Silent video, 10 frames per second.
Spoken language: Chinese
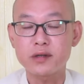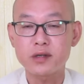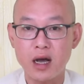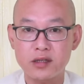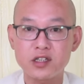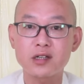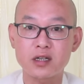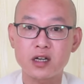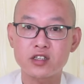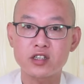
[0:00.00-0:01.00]
感谢大
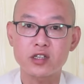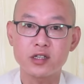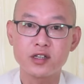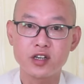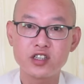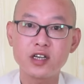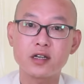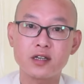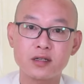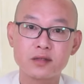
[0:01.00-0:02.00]
家支持，谢谢
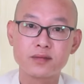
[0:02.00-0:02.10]
大家。